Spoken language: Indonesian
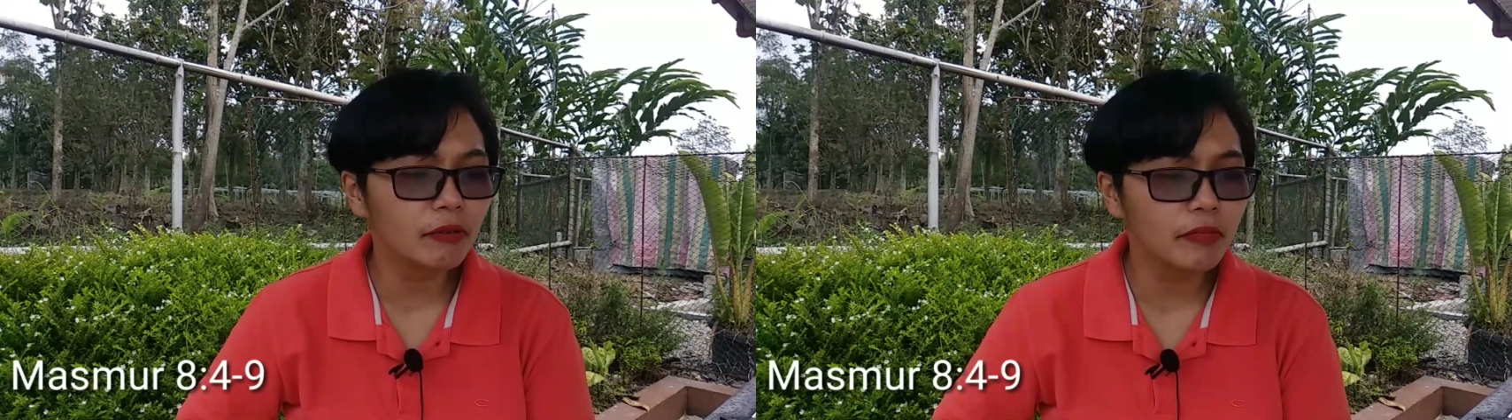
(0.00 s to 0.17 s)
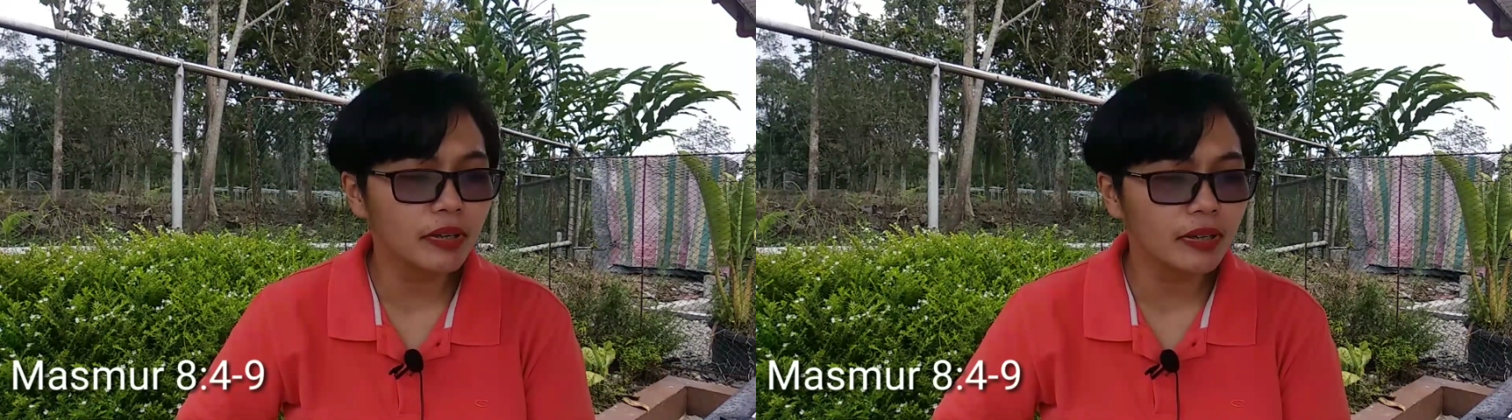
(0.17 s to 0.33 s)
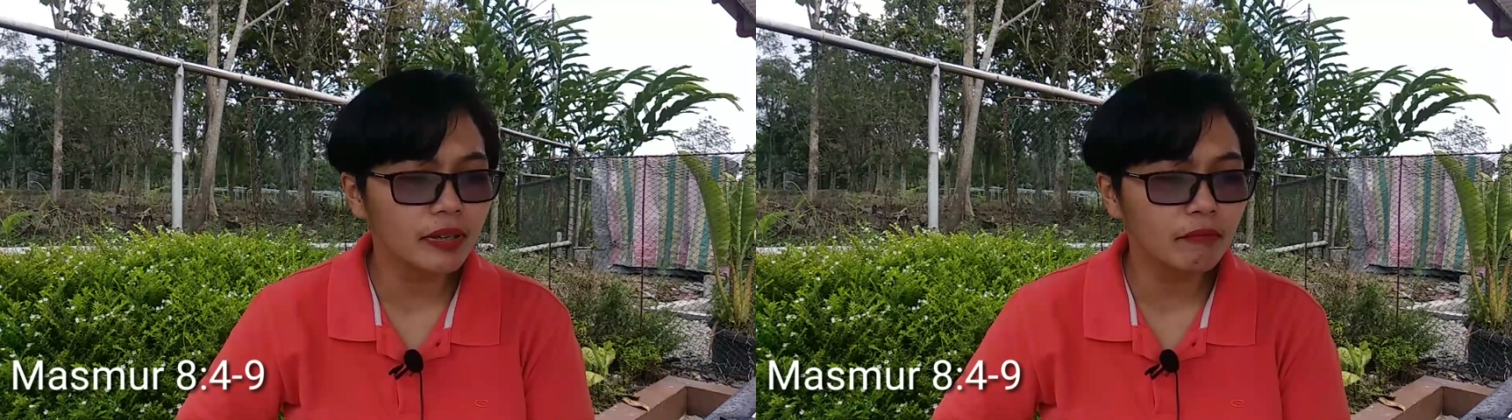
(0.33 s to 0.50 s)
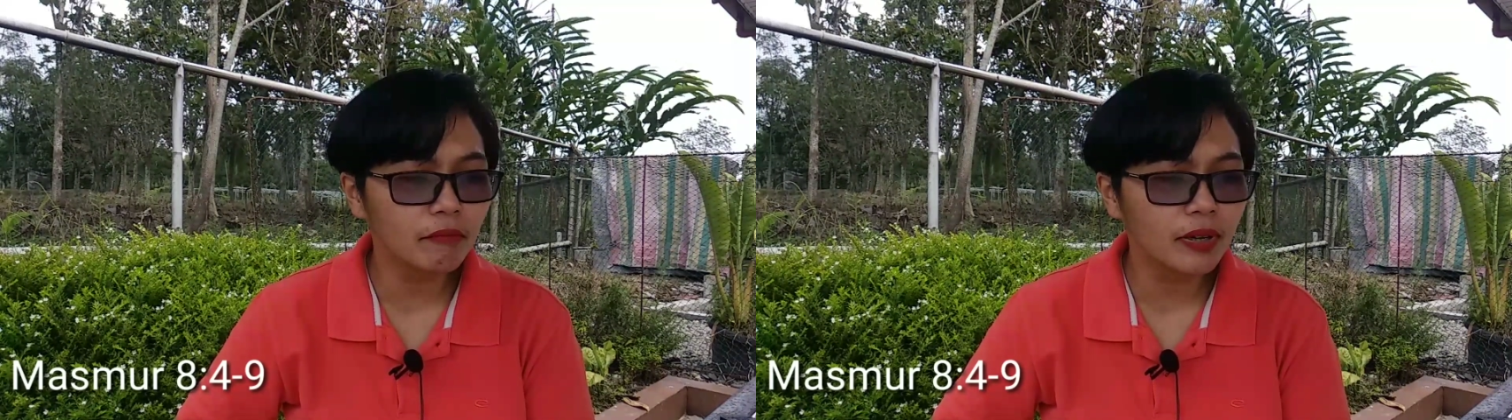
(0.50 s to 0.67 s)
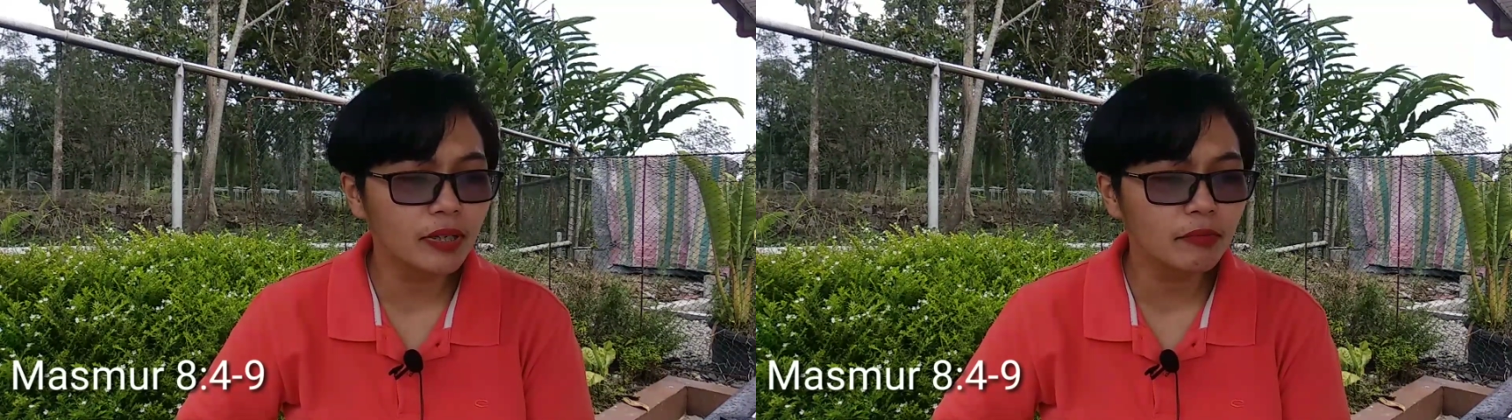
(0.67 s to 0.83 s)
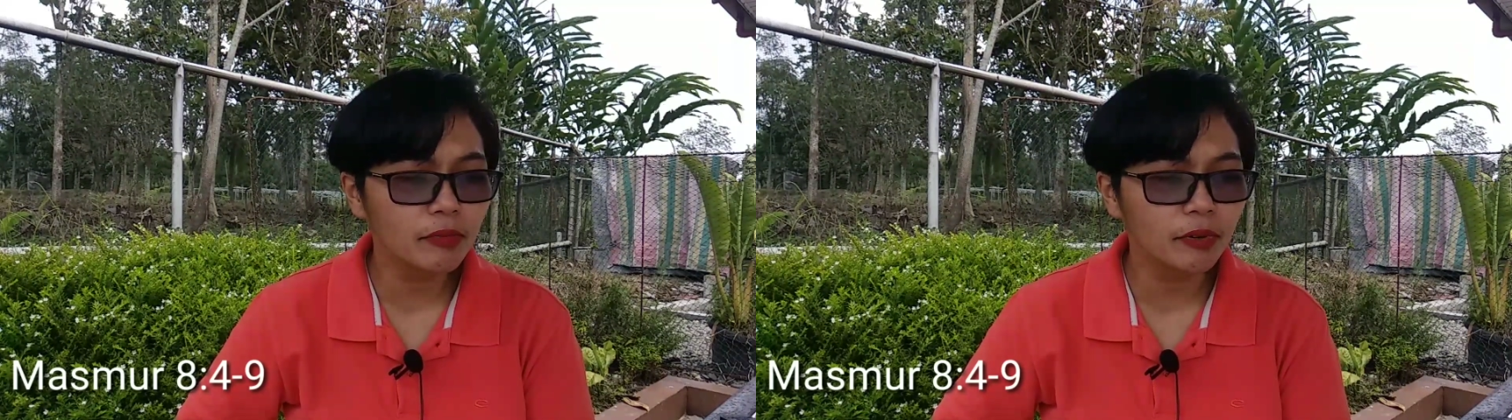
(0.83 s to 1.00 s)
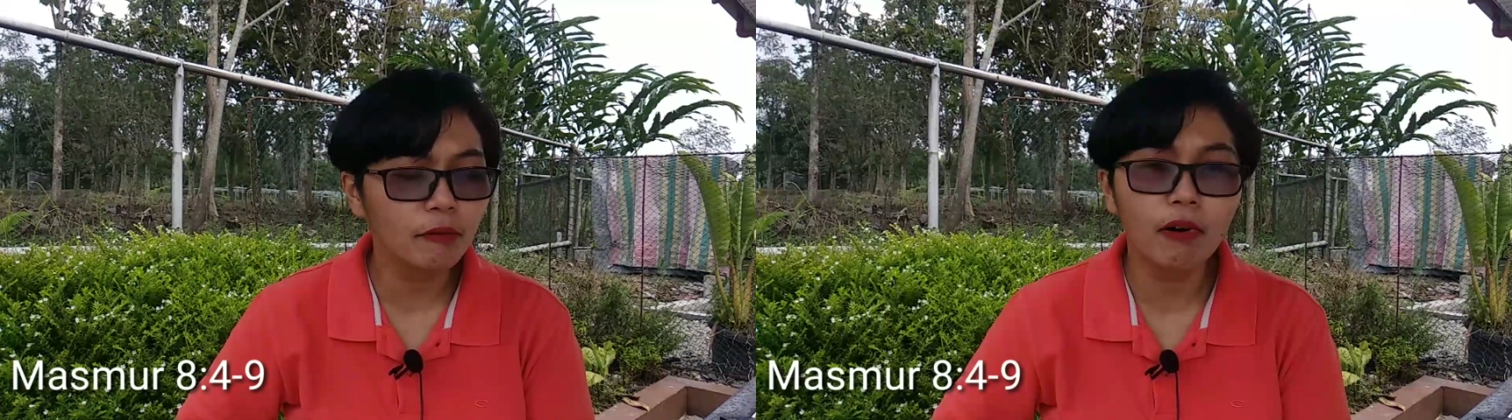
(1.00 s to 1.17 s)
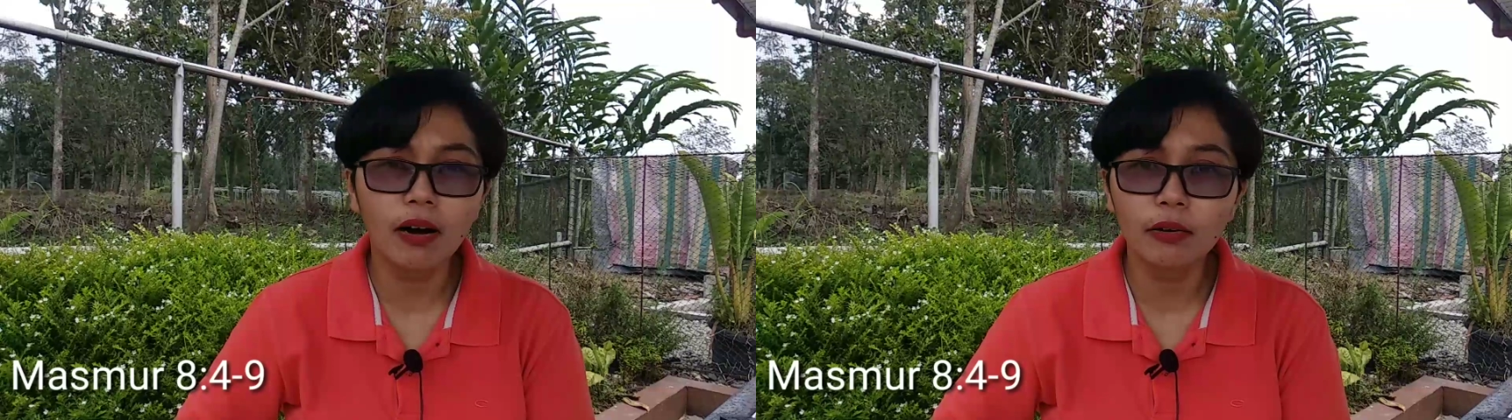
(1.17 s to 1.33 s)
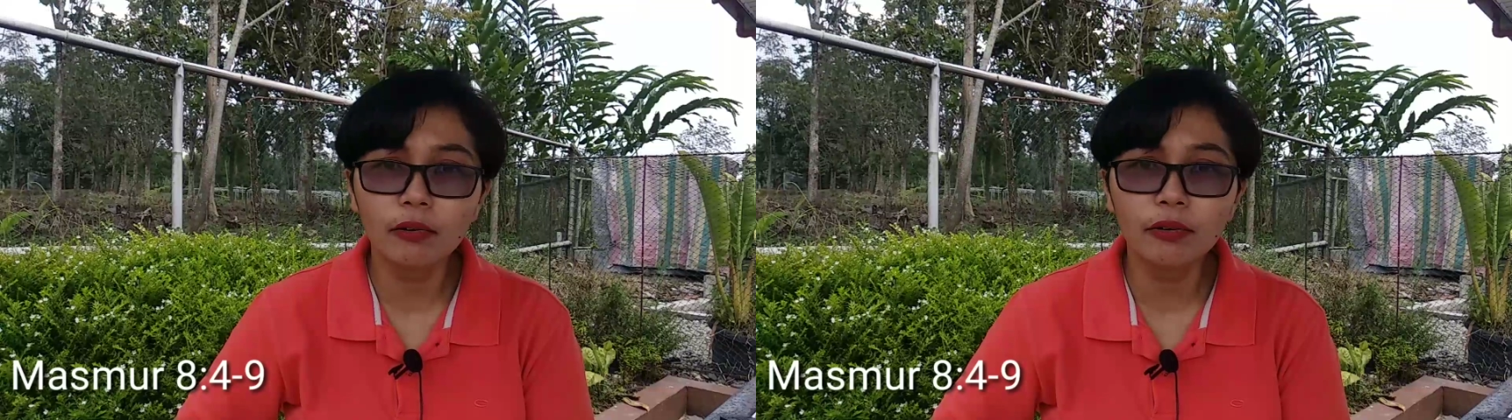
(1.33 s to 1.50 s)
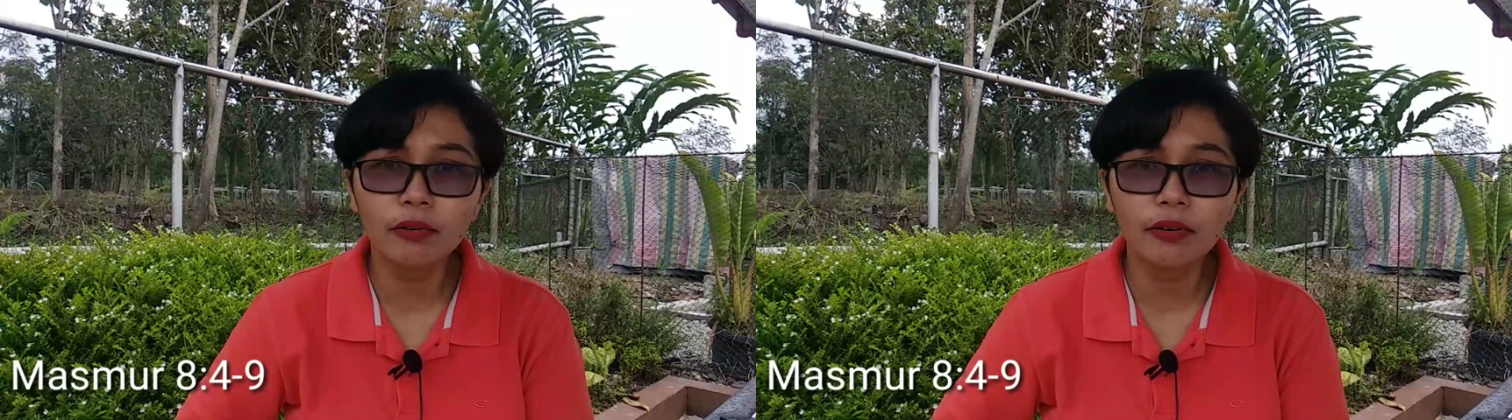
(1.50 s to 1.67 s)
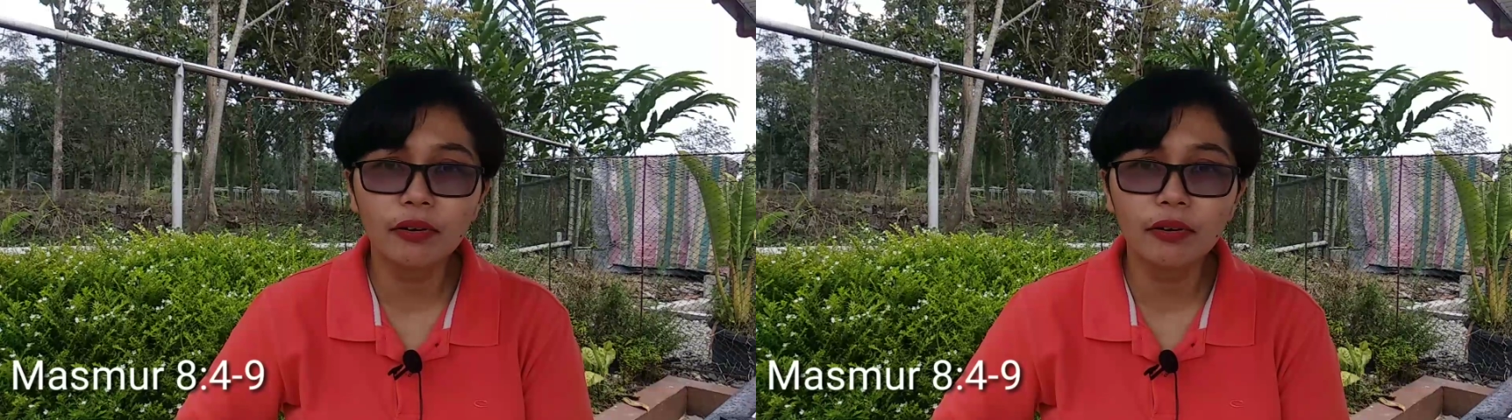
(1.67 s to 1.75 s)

lebe Mazmur waluh